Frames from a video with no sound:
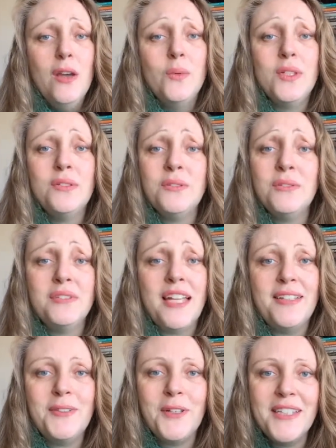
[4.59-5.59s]
quando não
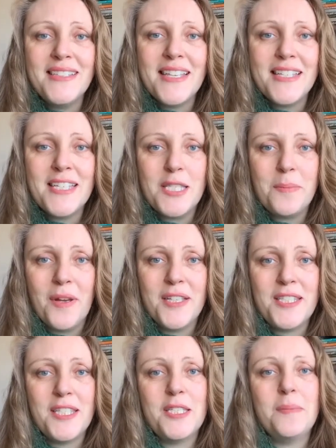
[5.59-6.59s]
têm todas as
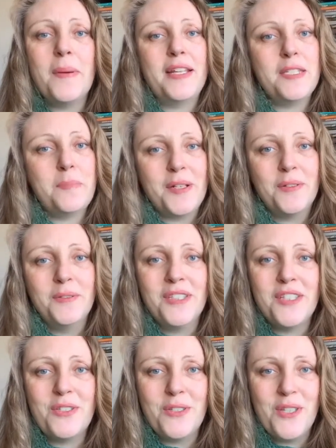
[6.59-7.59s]
respostas para as perguntas
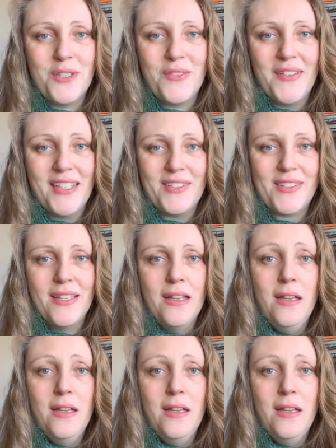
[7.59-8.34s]
dos seus filhos.